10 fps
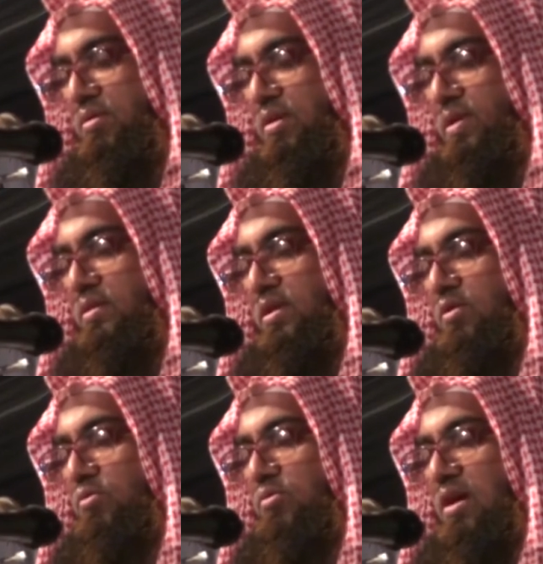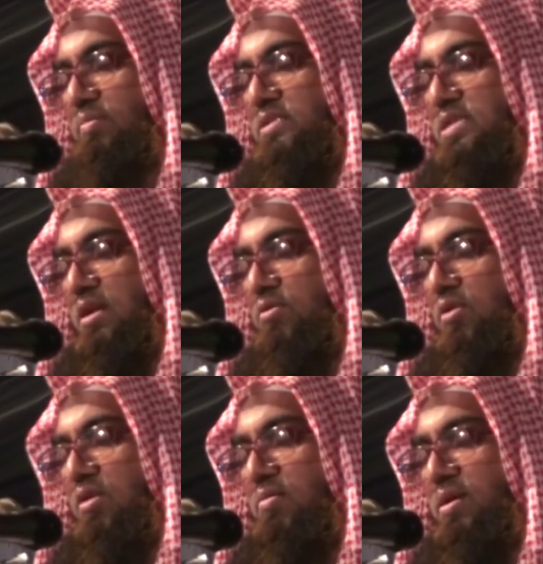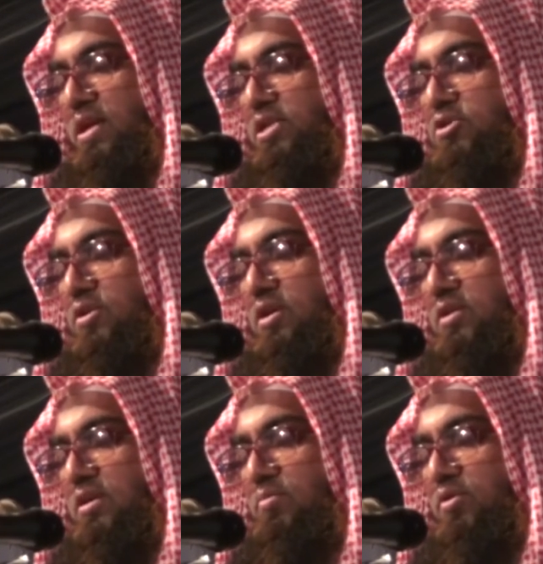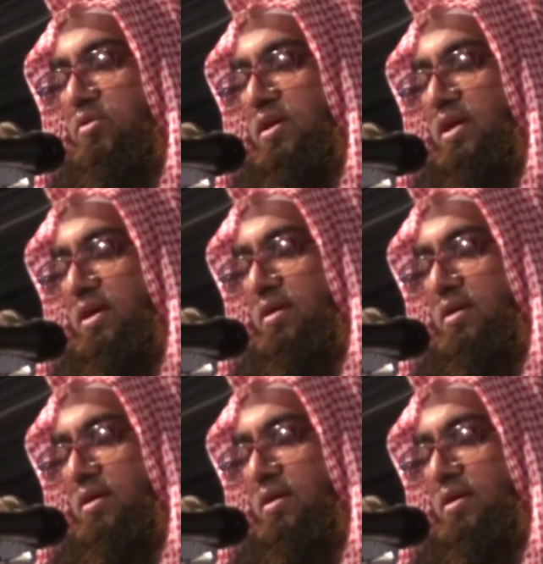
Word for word: যে ব্যক্তি নতুন আবিষ্কার করলো আমার এই শরীয়তের মধ্যে